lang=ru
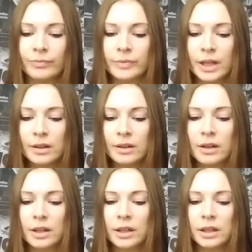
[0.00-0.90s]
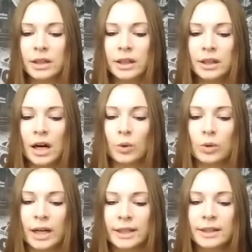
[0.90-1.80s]
Так, и
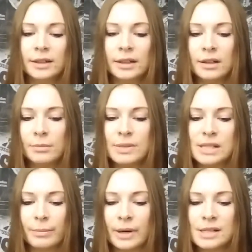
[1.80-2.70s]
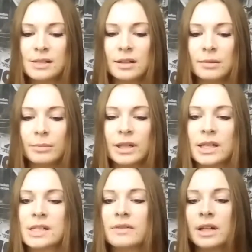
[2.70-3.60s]
аккуратненько, безопасно мы
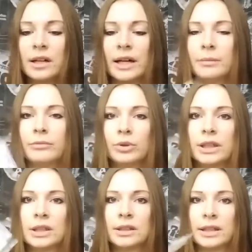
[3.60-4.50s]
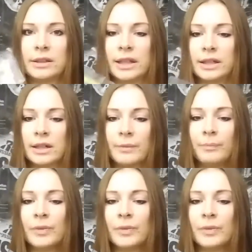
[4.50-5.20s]
извлекаем вот этот контейнер.